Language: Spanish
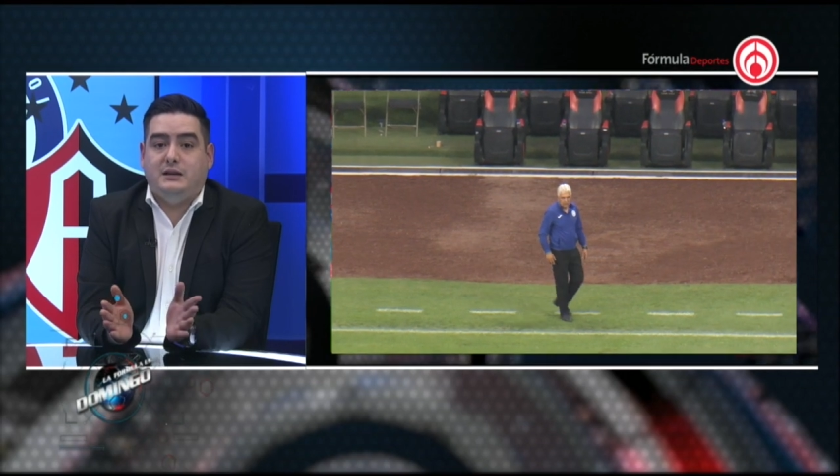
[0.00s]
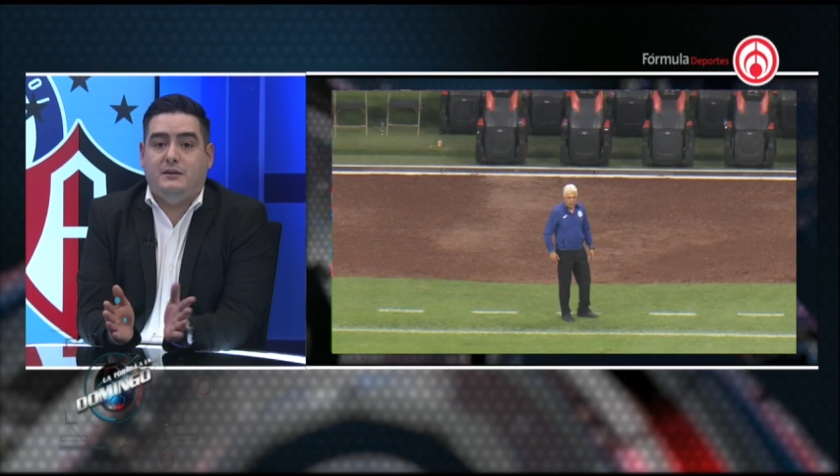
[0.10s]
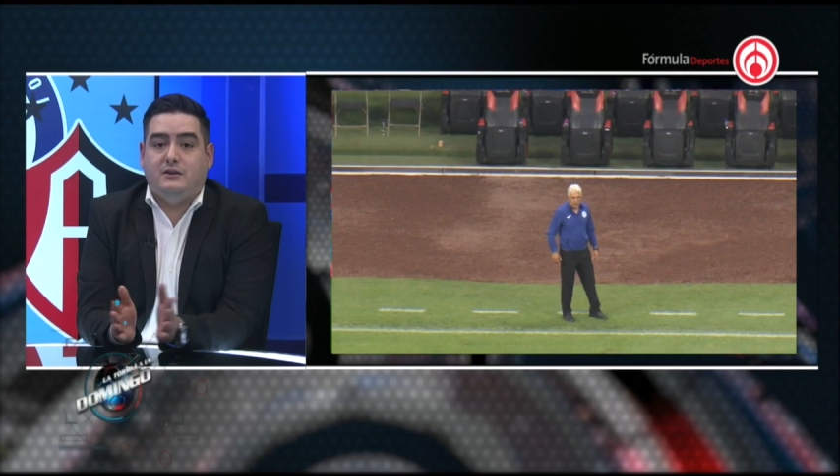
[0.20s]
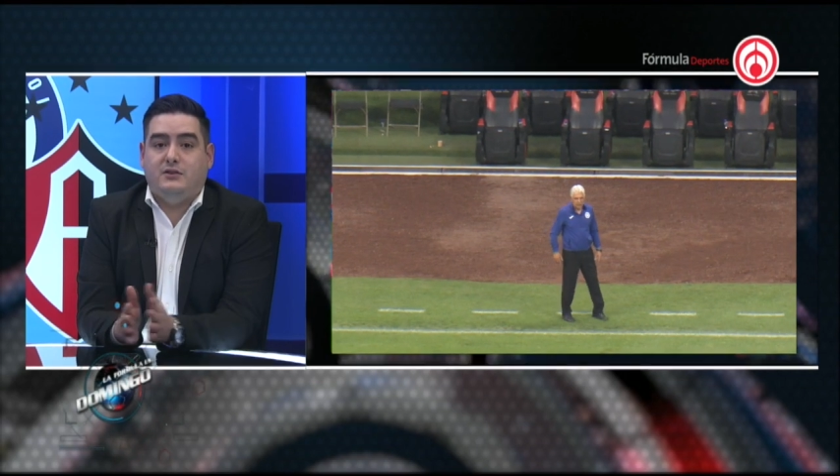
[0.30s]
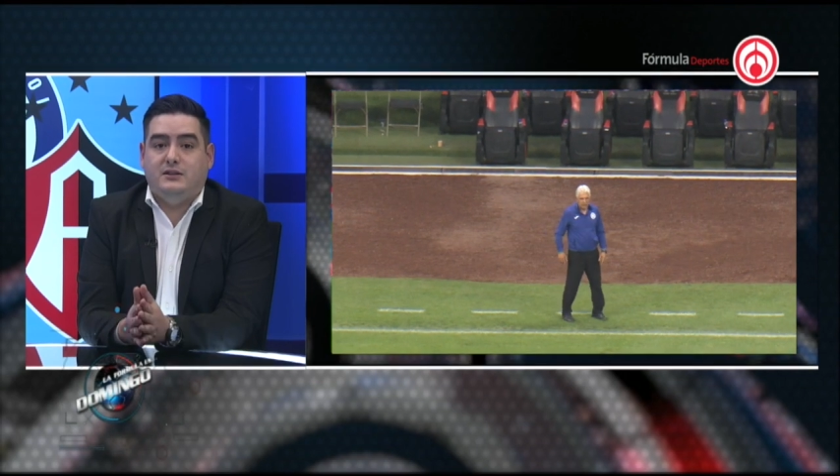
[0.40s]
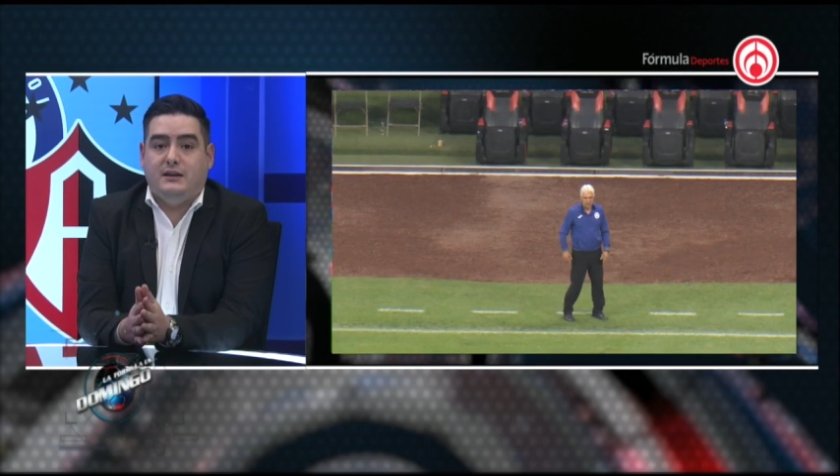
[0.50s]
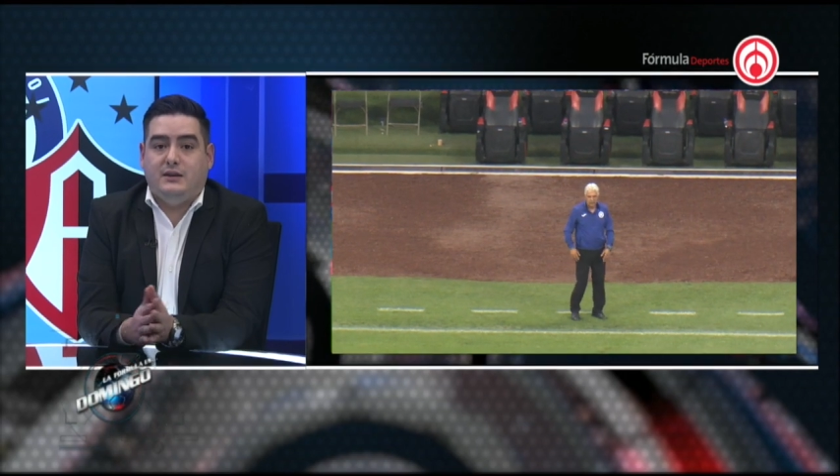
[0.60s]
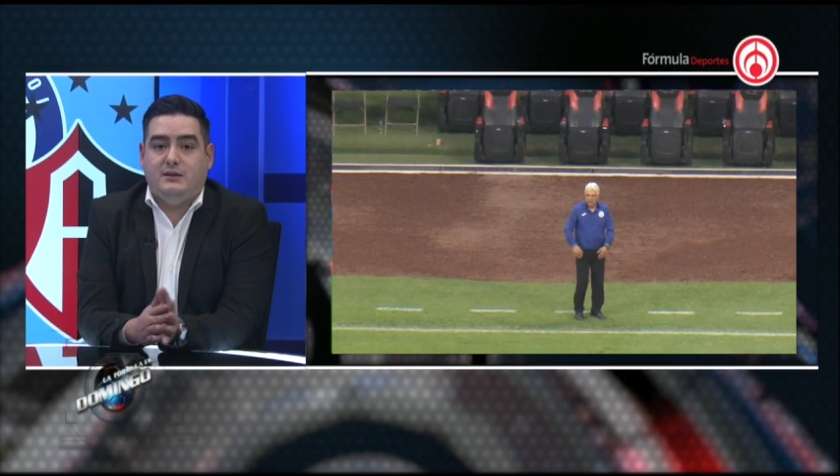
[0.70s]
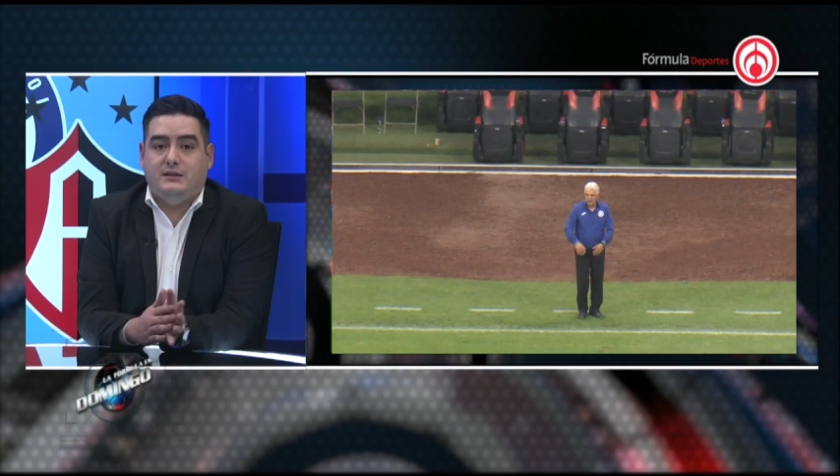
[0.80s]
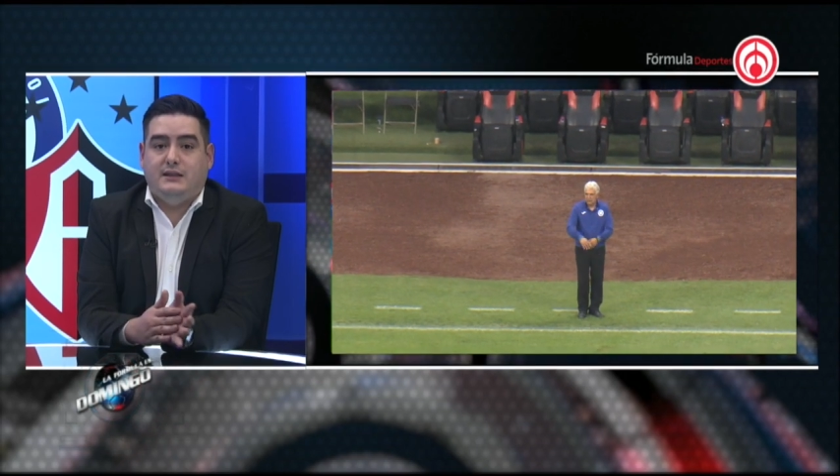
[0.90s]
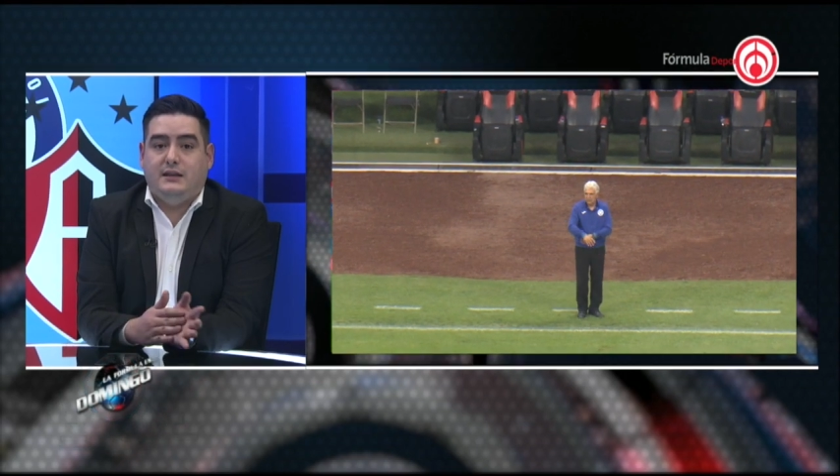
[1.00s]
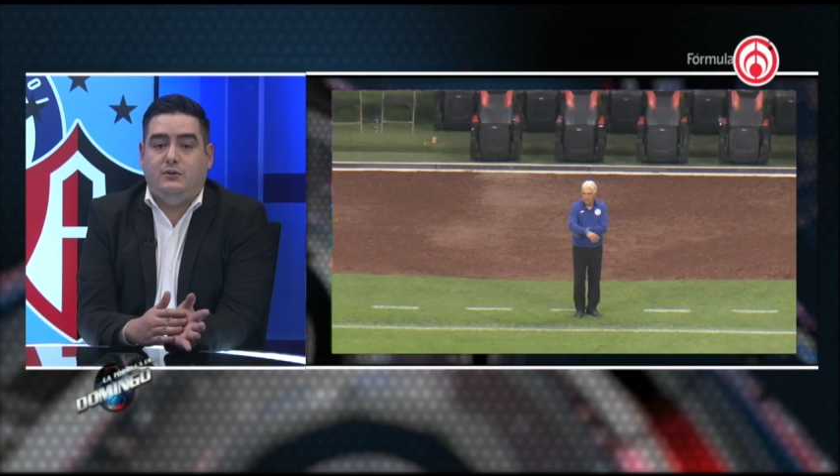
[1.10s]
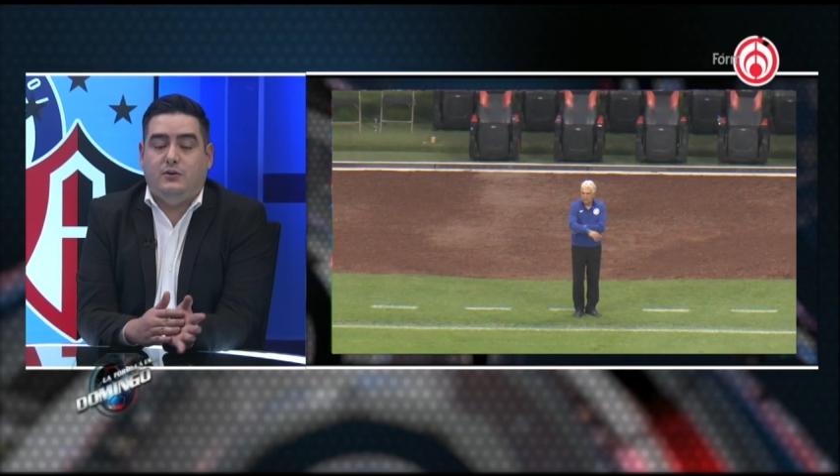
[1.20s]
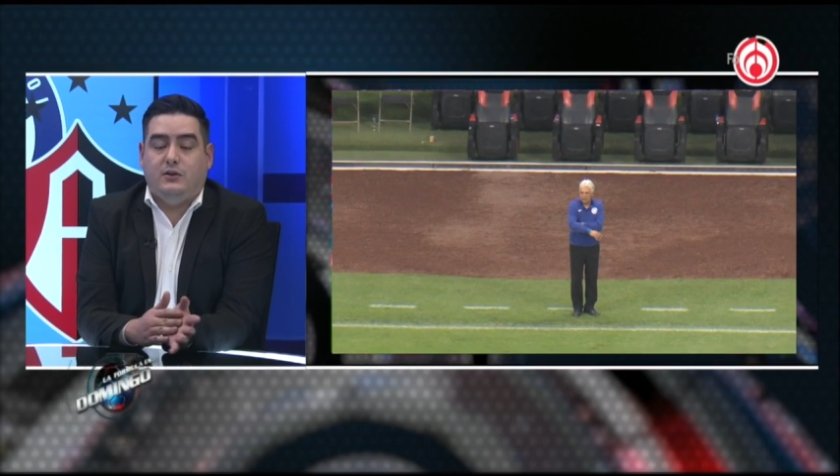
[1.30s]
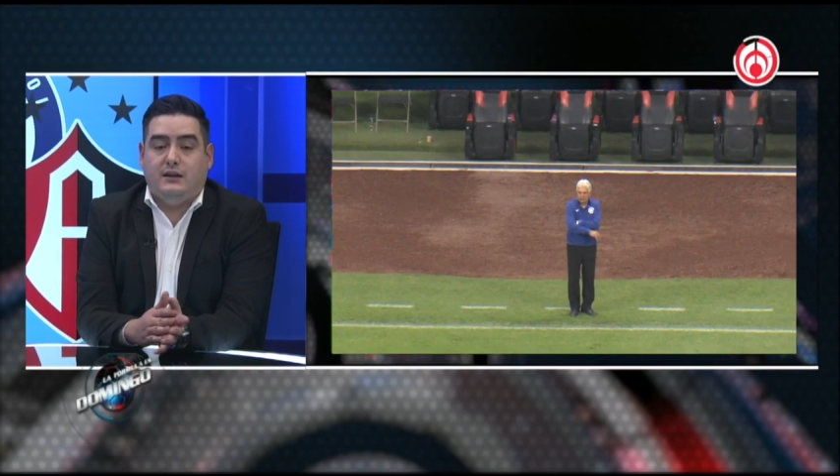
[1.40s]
de haber conseguido ese título